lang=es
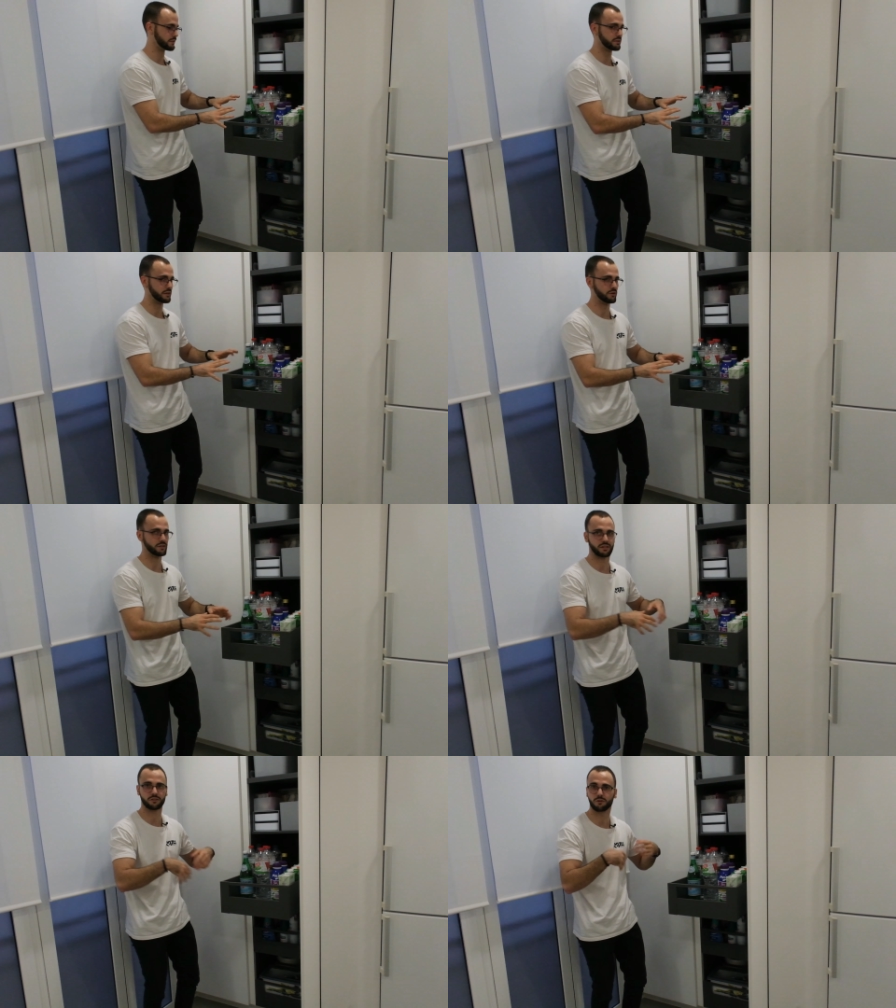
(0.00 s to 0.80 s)

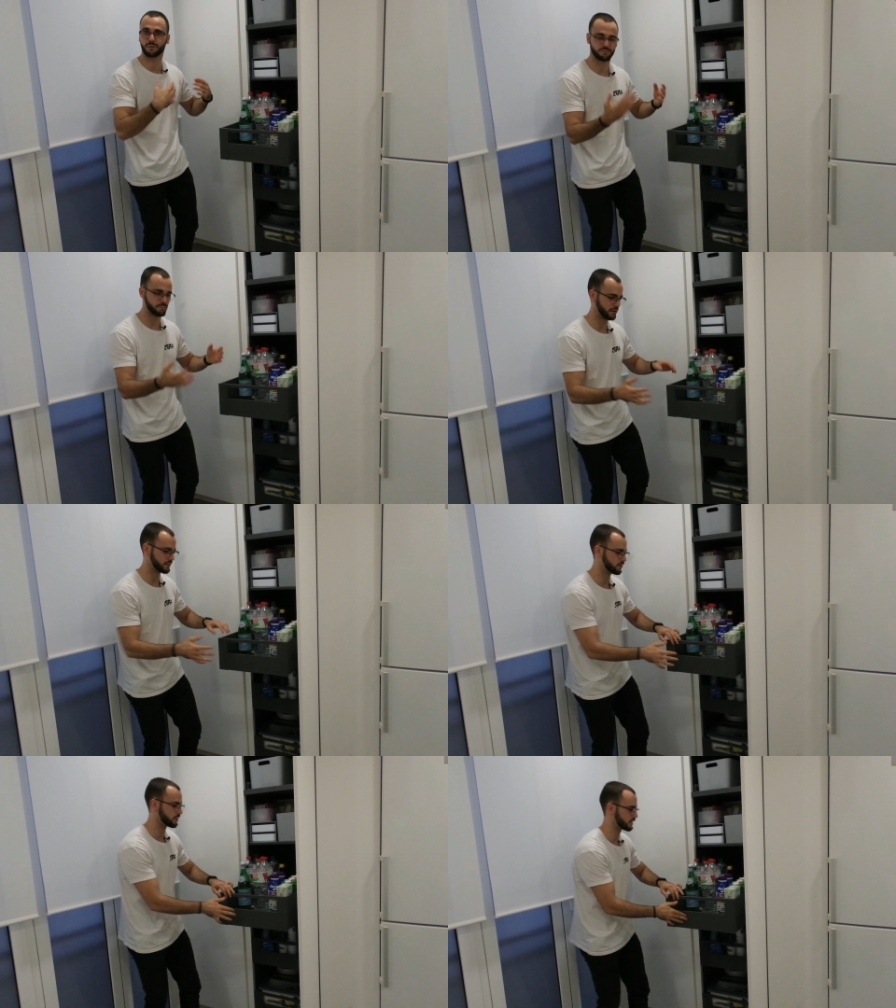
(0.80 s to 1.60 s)
interiores. Es lo más
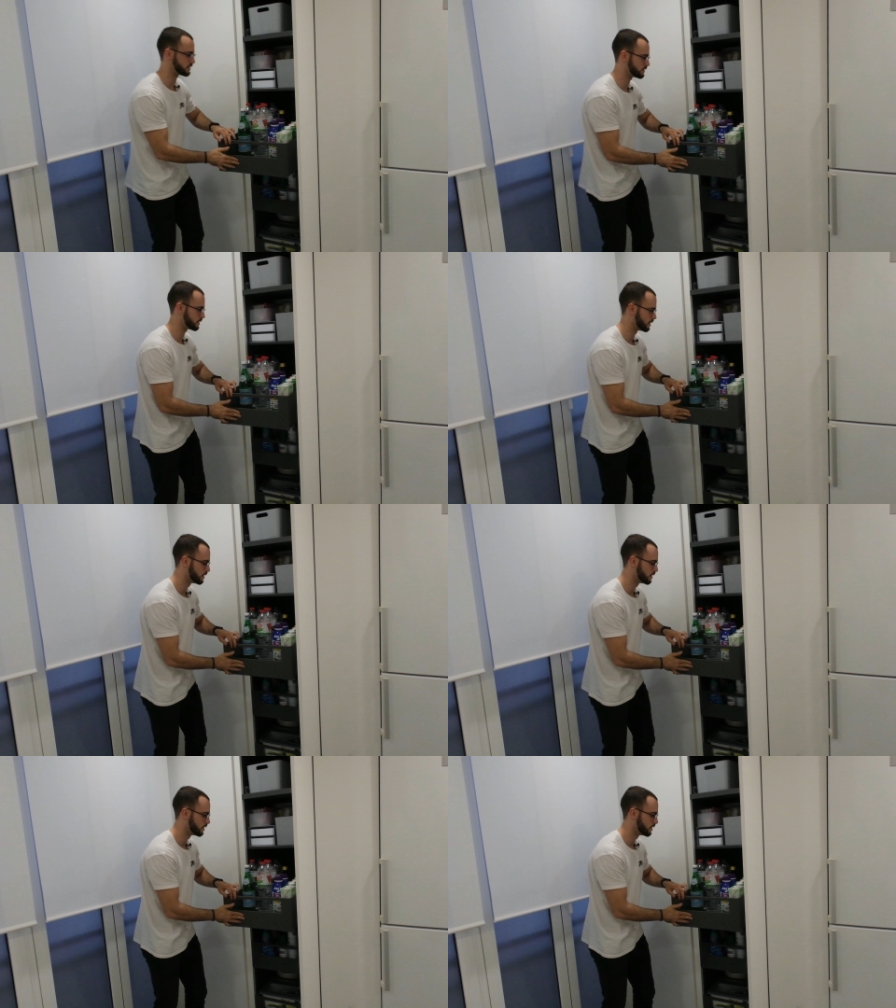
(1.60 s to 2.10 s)
práctico que existe,